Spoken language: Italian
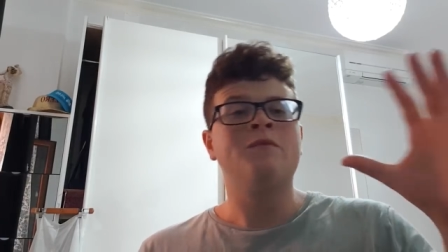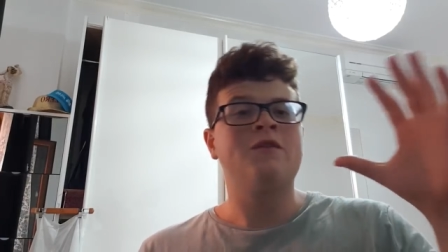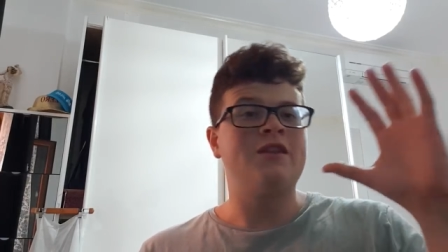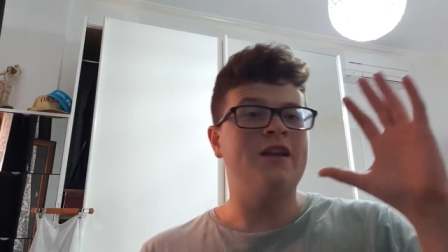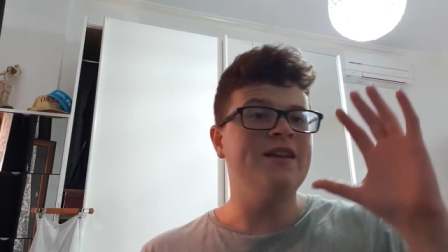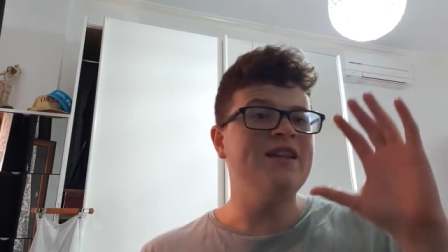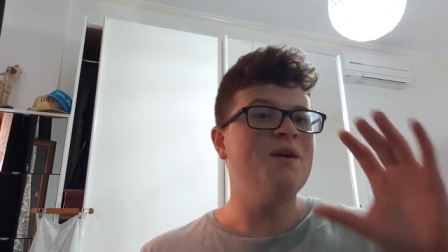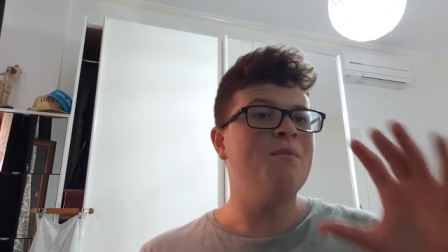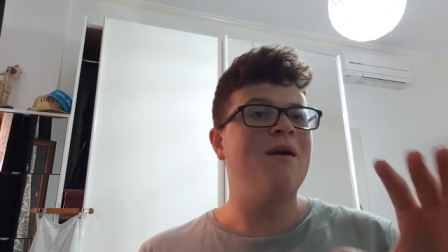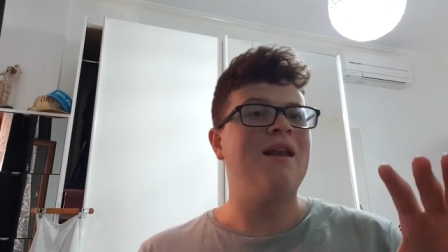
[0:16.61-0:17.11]

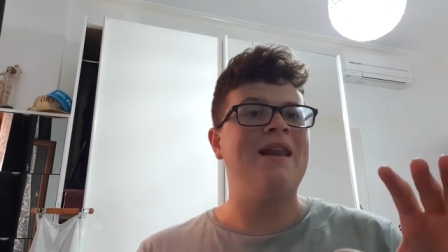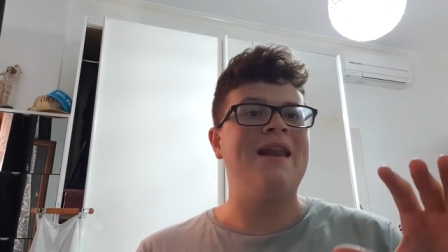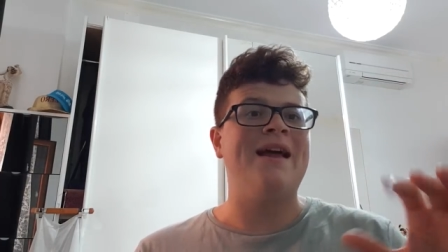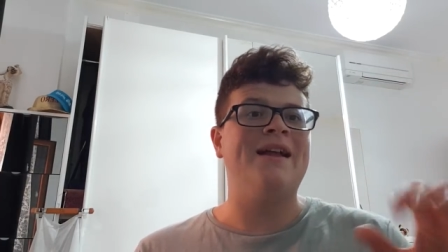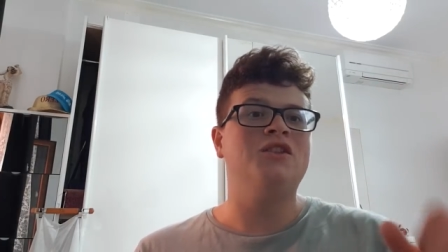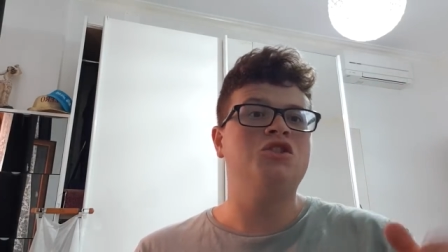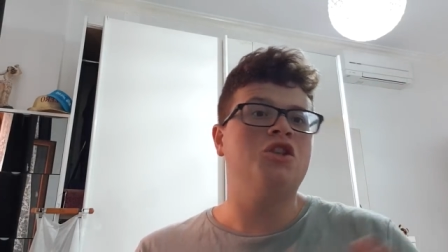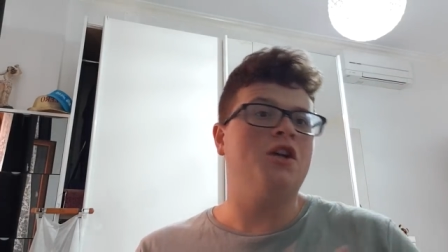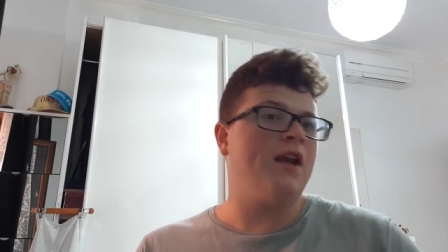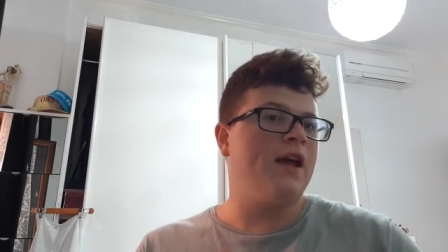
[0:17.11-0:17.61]
se andiamo a
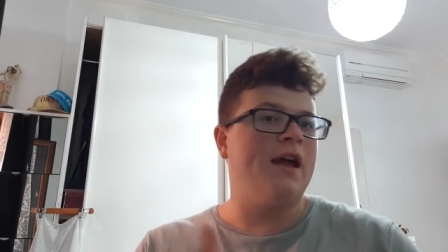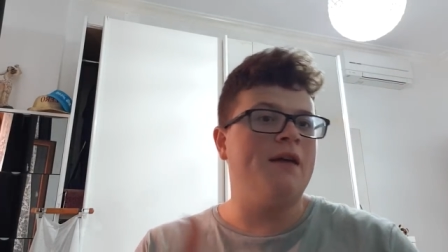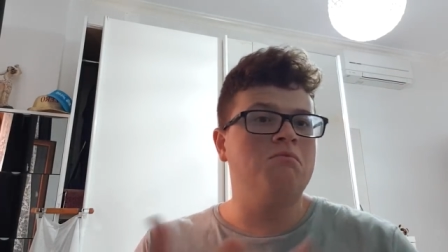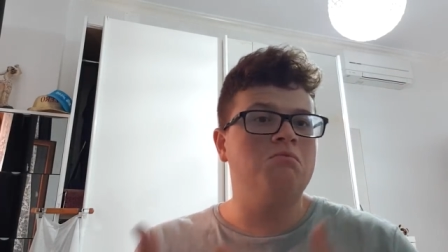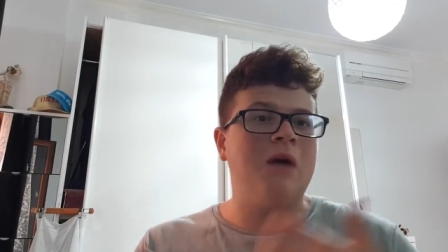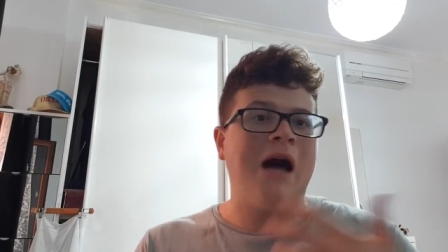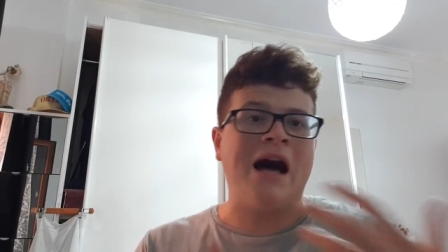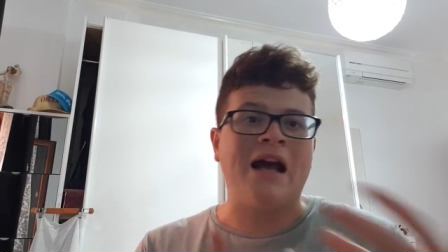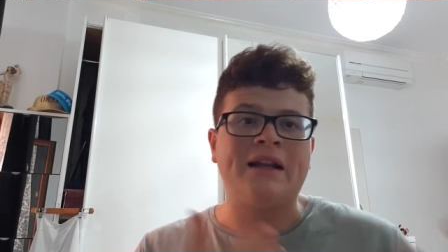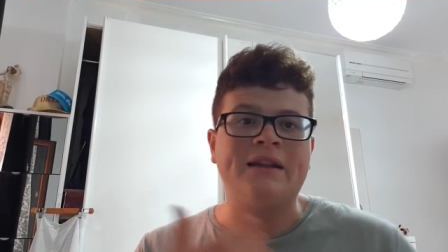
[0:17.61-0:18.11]

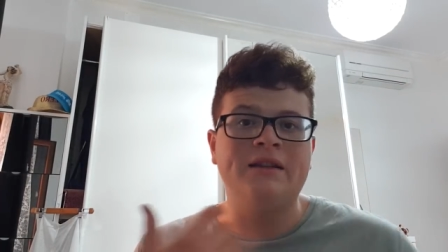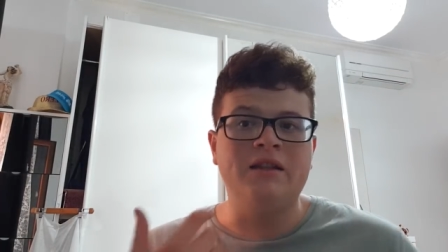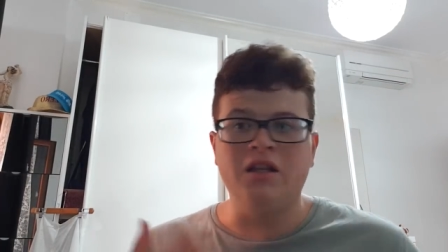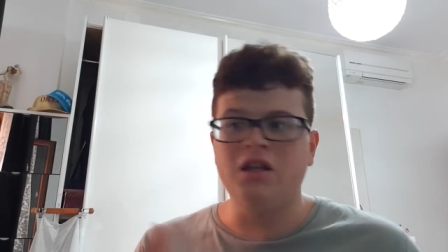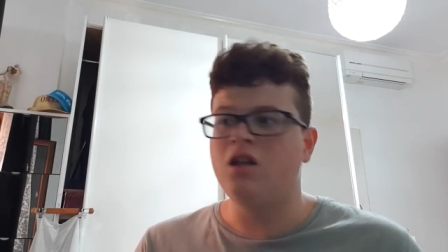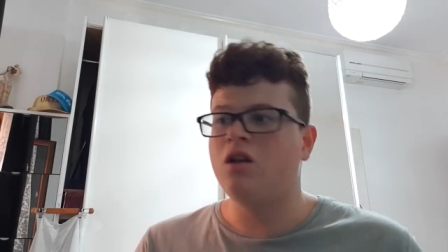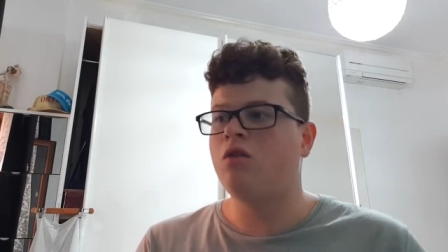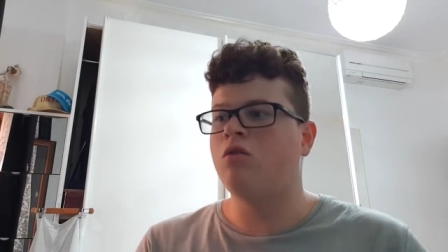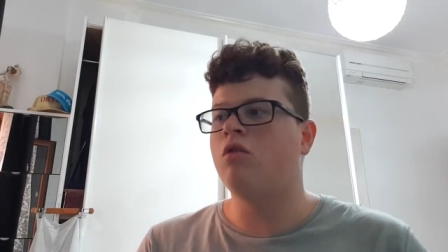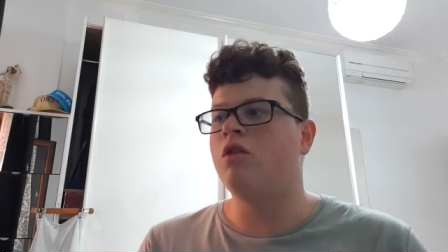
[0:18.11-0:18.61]
leggere
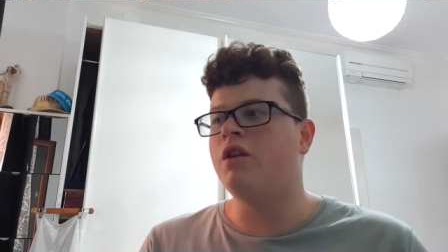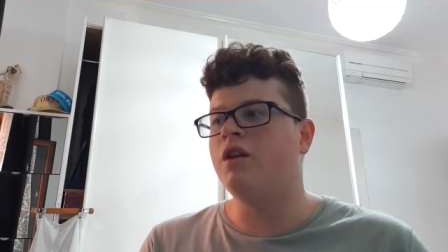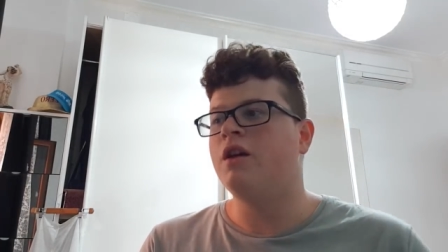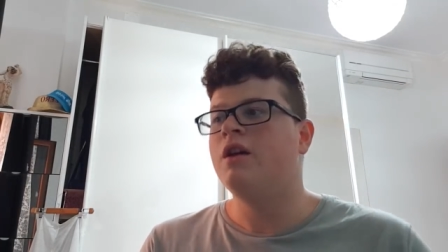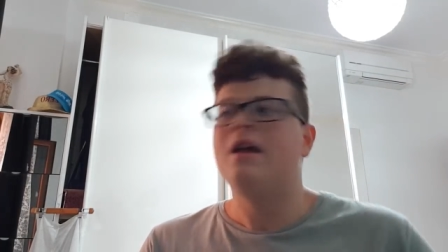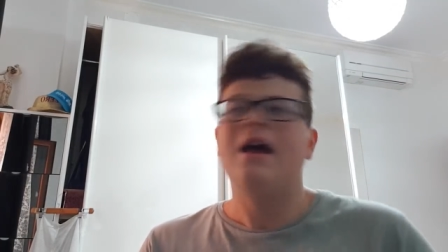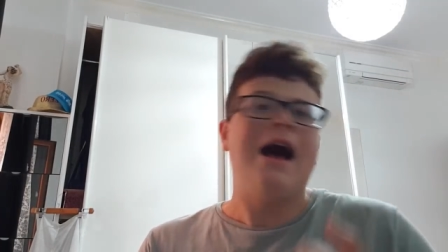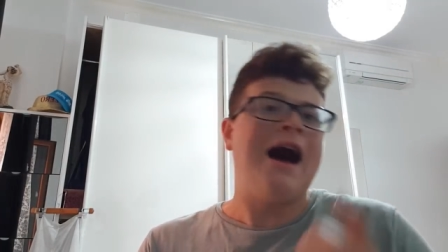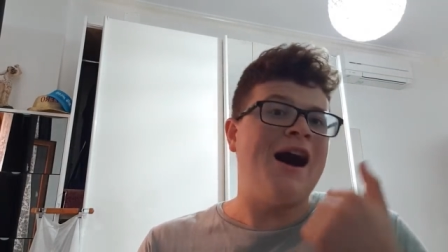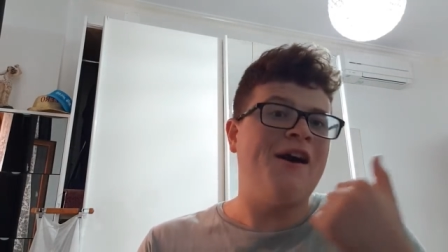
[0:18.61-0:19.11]
articoli,